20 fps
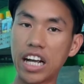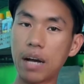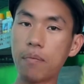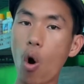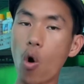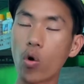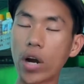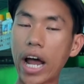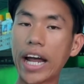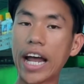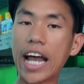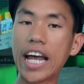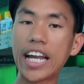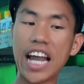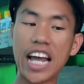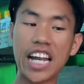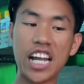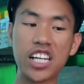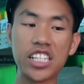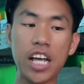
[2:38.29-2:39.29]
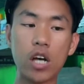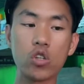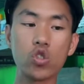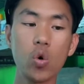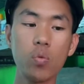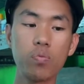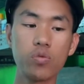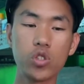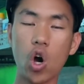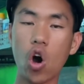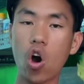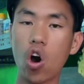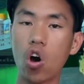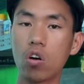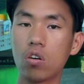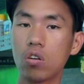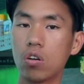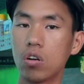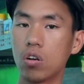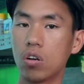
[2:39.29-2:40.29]
bộ này ấy, này nó sẽ giúp cho
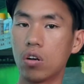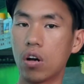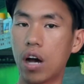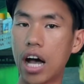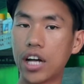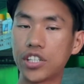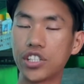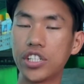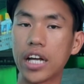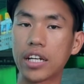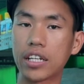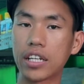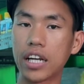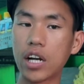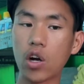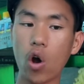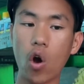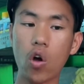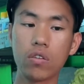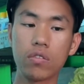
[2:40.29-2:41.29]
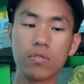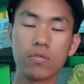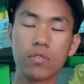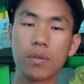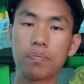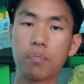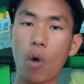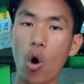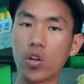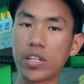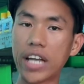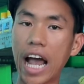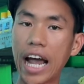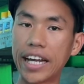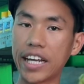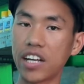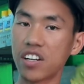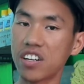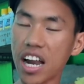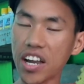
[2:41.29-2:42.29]
à, diệt cái con bọ nhảy
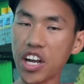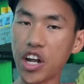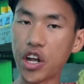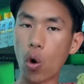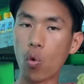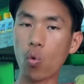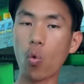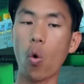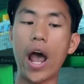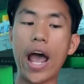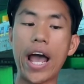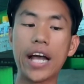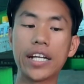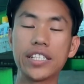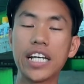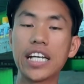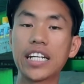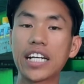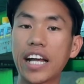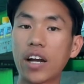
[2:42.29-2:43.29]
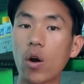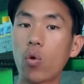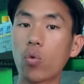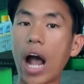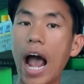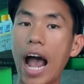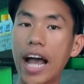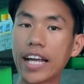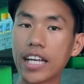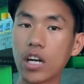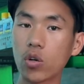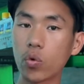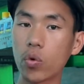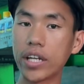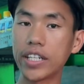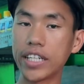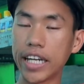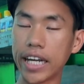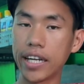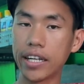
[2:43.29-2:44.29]
rất là hiệu quả trên cây rau cải nhá quý
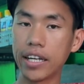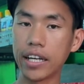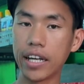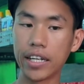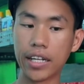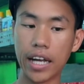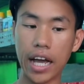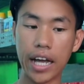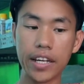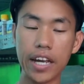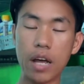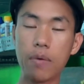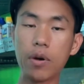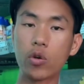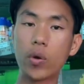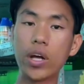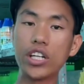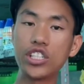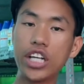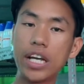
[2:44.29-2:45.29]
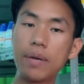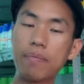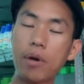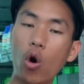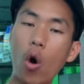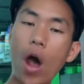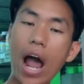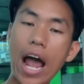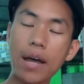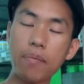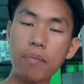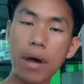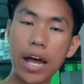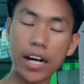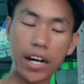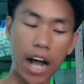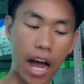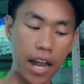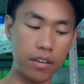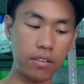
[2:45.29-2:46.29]
anh chị đấy nếu mà quý anh chị mà có ai mà
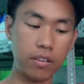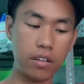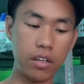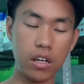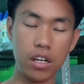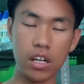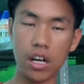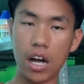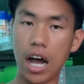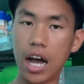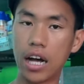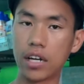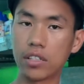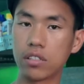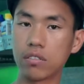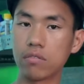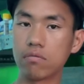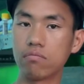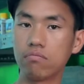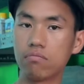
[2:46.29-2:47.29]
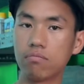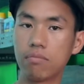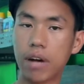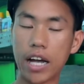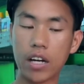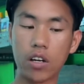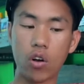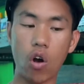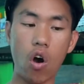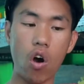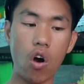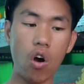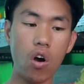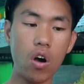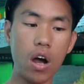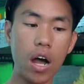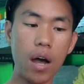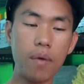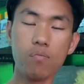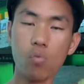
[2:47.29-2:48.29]
cần à, mà
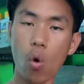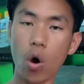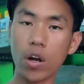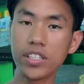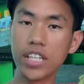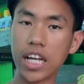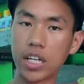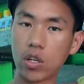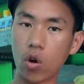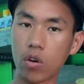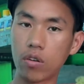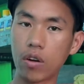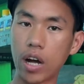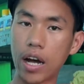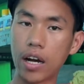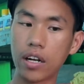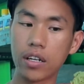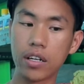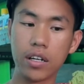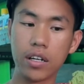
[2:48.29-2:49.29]
có muốn diệt con à,